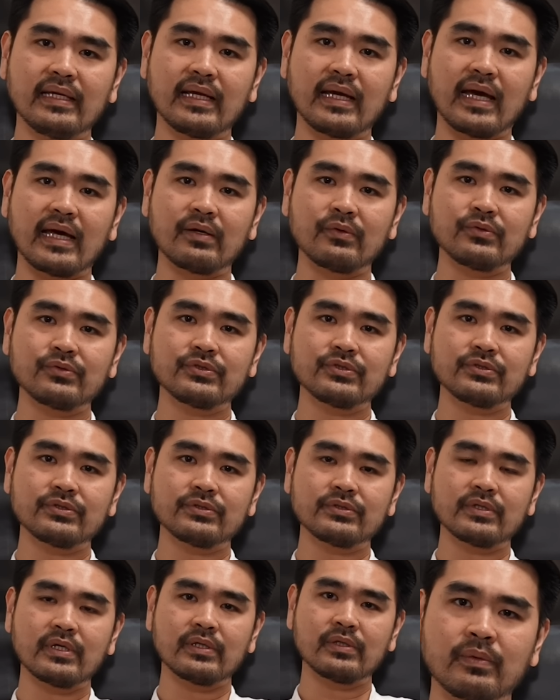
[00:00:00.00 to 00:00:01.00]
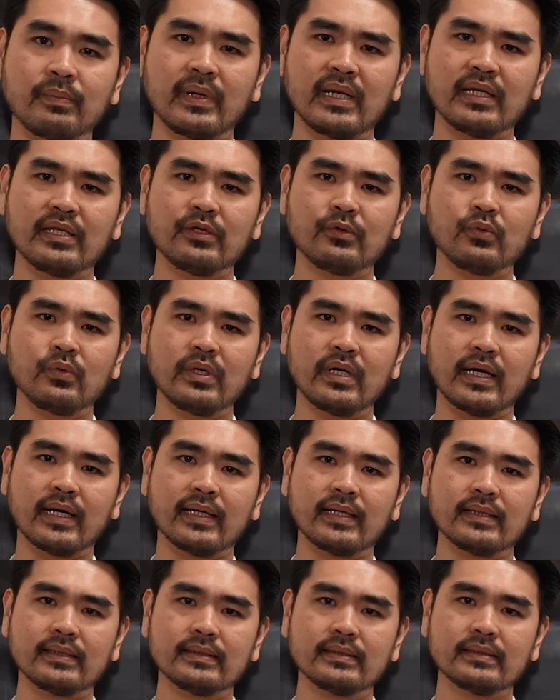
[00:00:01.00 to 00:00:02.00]
Ikarus, atau Malin
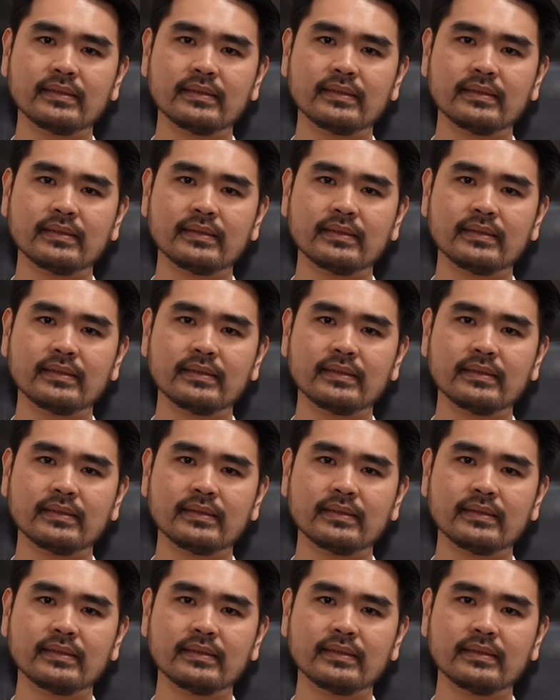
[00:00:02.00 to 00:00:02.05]
Kundang?